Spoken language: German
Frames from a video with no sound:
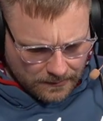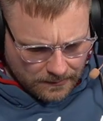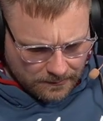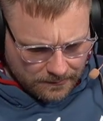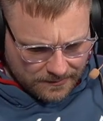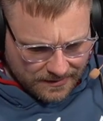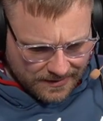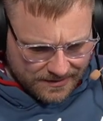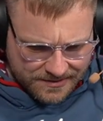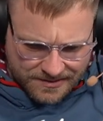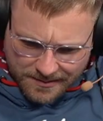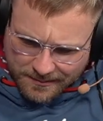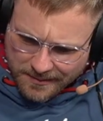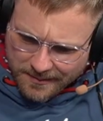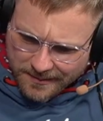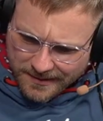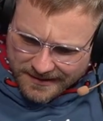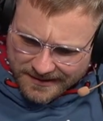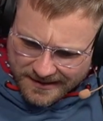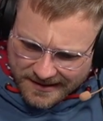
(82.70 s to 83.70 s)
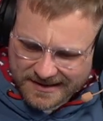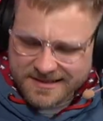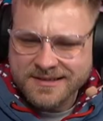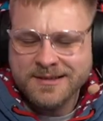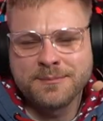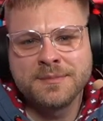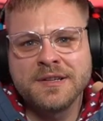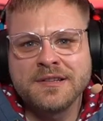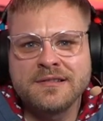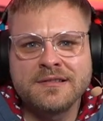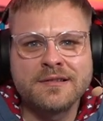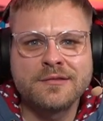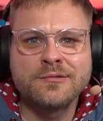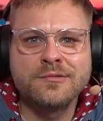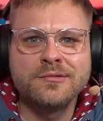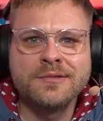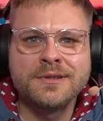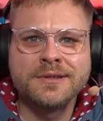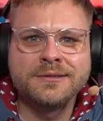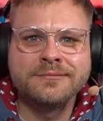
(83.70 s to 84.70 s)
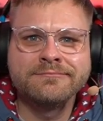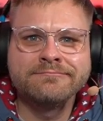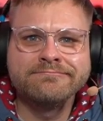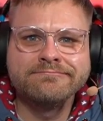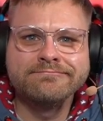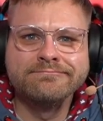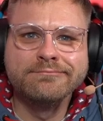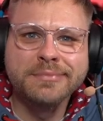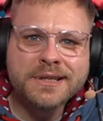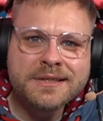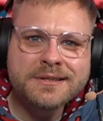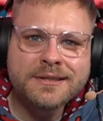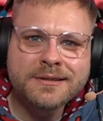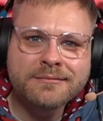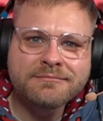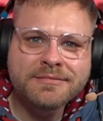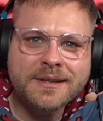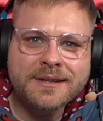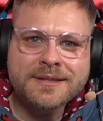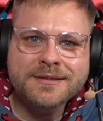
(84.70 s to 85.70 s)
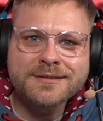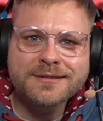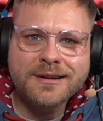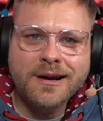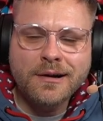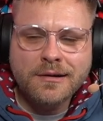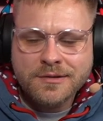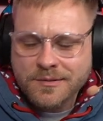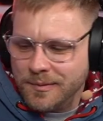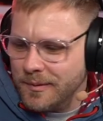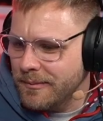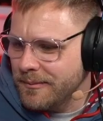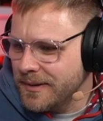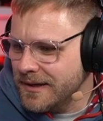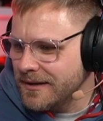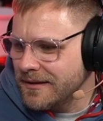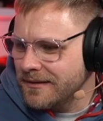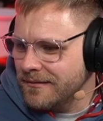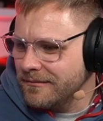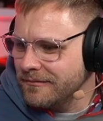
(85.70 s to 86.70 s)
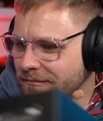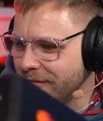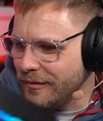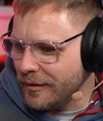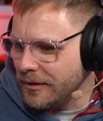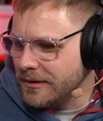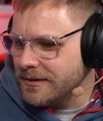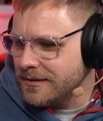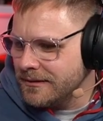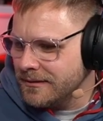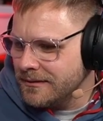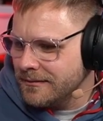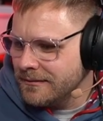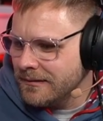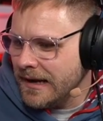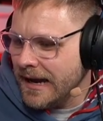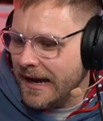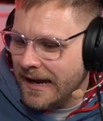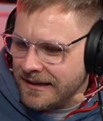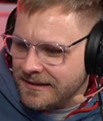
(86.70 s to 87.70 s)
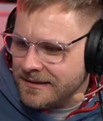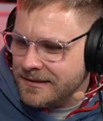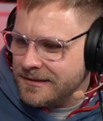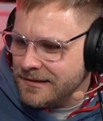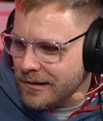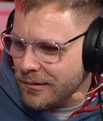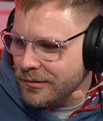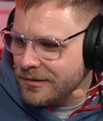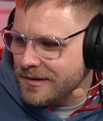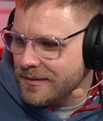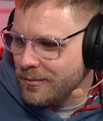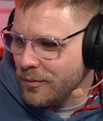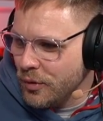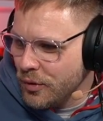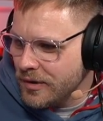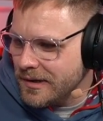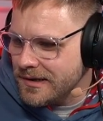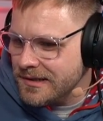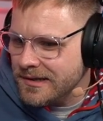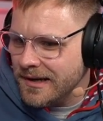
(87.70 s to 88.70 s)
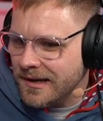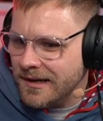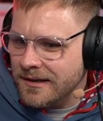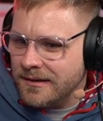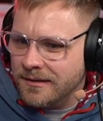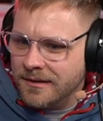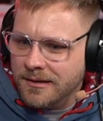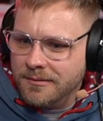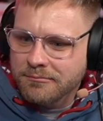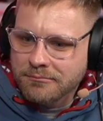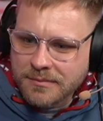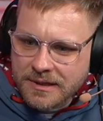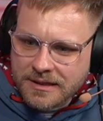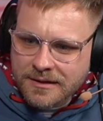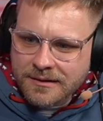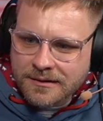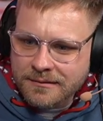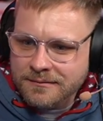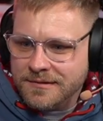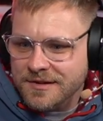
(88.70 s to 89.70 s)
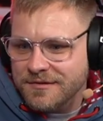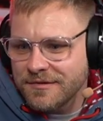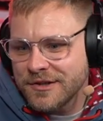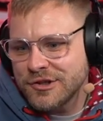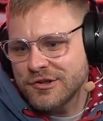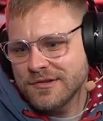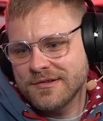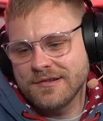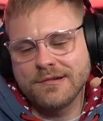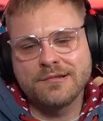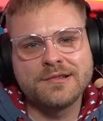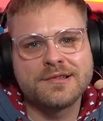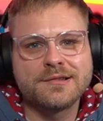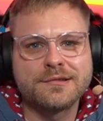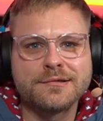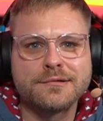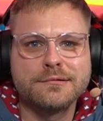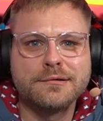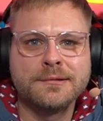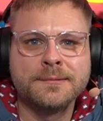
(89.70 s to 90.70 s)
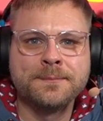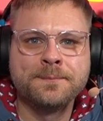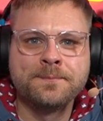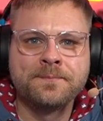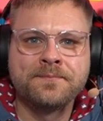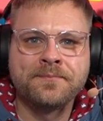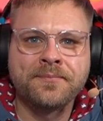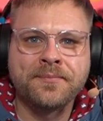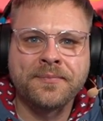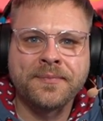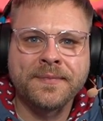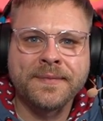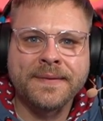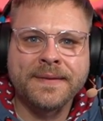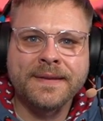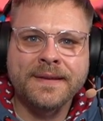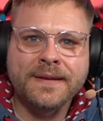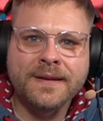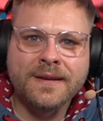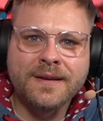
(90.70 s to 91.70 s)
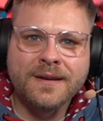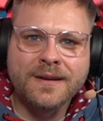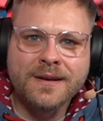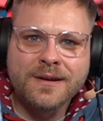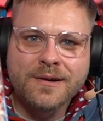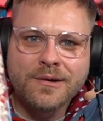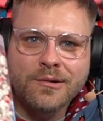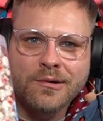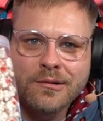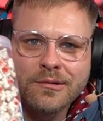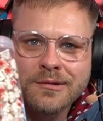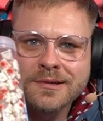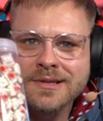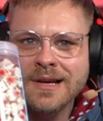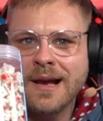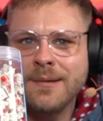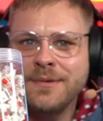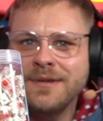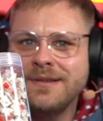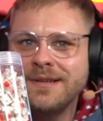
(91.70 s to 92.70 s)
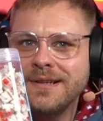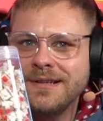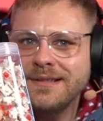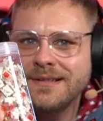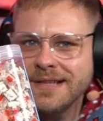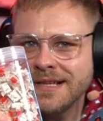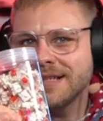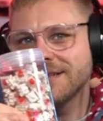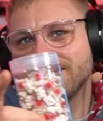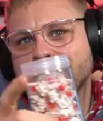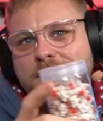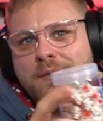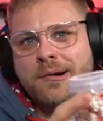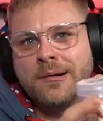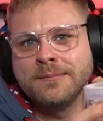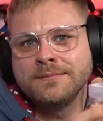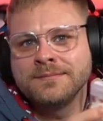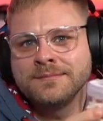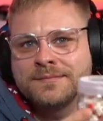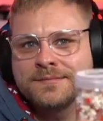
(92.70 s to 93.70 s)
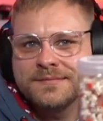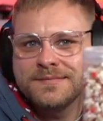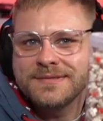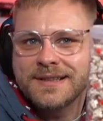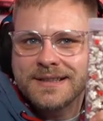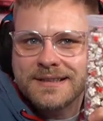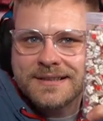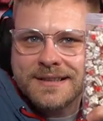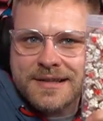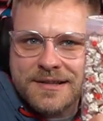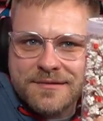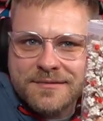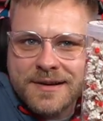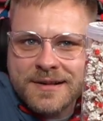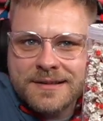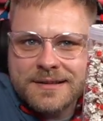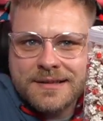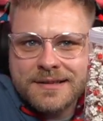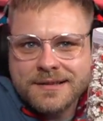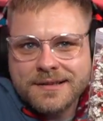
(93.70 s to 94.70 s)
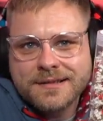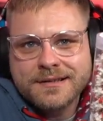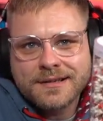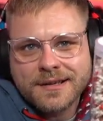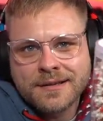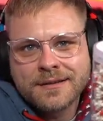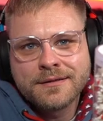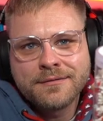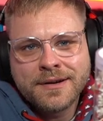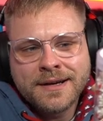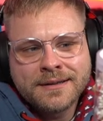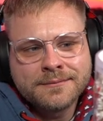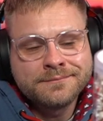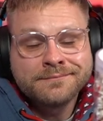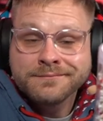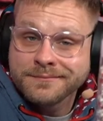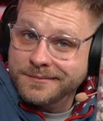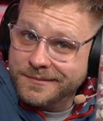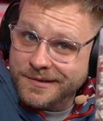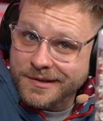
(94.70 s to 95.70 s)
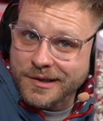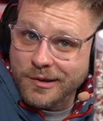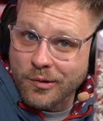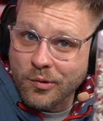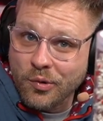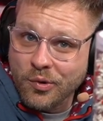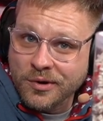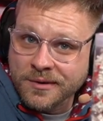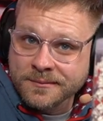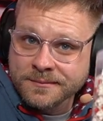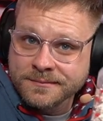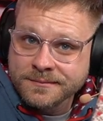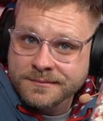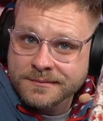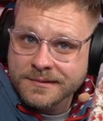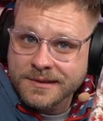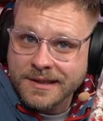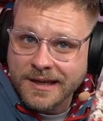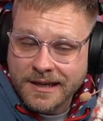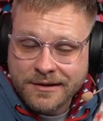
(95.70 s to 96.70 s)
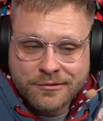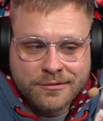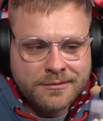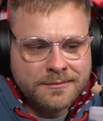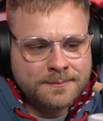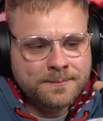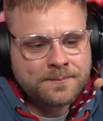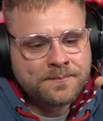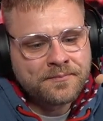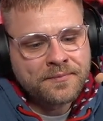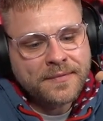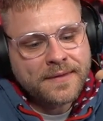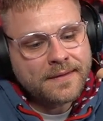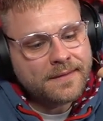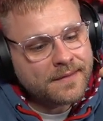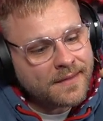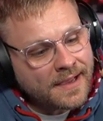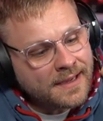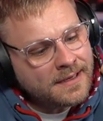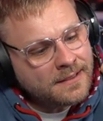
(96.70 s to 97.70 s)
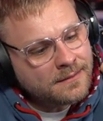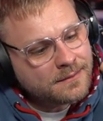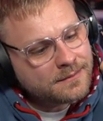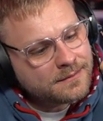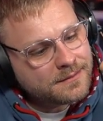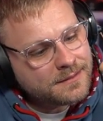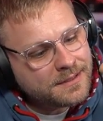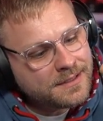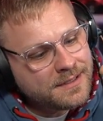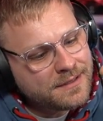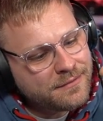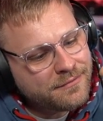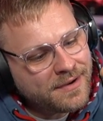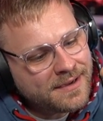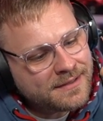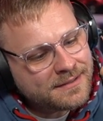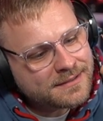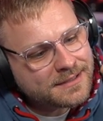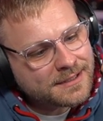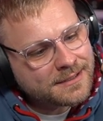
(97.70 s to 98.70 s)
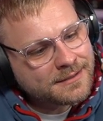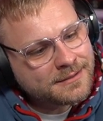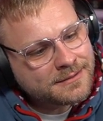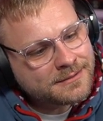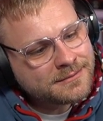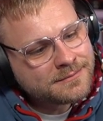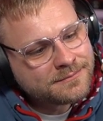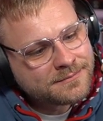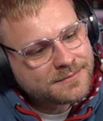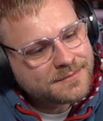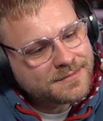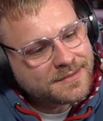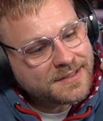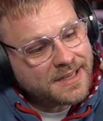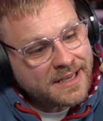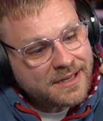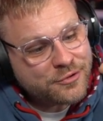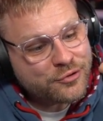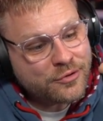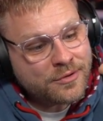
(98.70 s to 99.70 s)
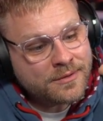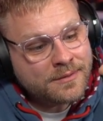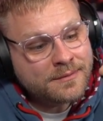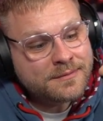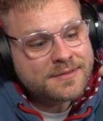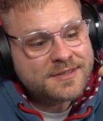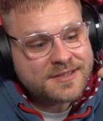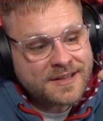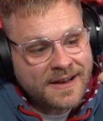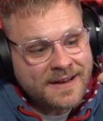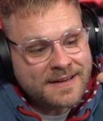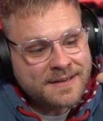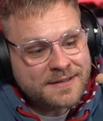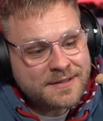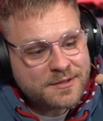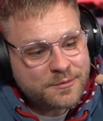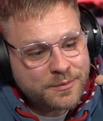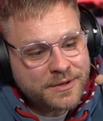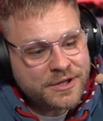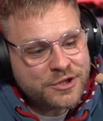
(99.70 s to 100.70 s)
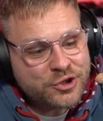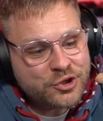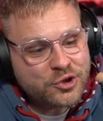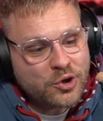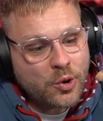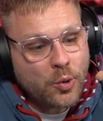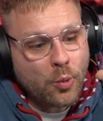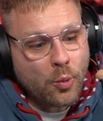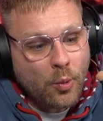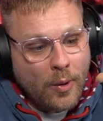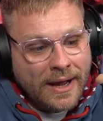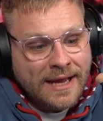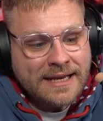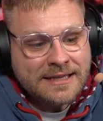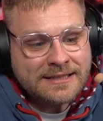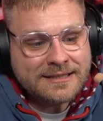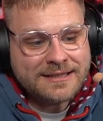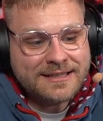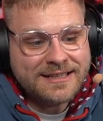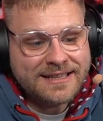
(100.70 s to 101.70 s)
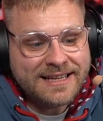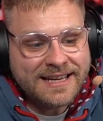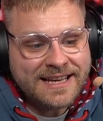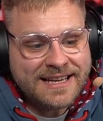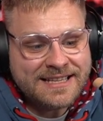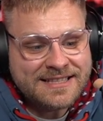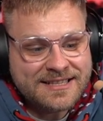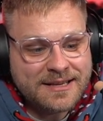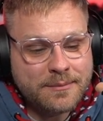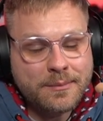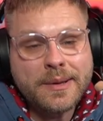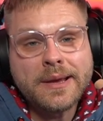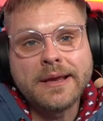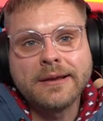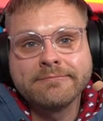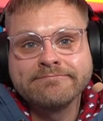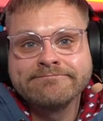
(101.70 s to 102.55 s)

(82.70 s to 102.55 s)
Da ich aber bei Custom-Tastaturen ein bisschen was ausprobieren wollte, hatte ich auch die Möglichkeit, mir Switches auszusuchen. Und da habe ich nicht diese bekommen, weil das waren die, die drinne waren, die roten, Gatron. Nein, hier waren drinne Gatron Silent Switch White SMB.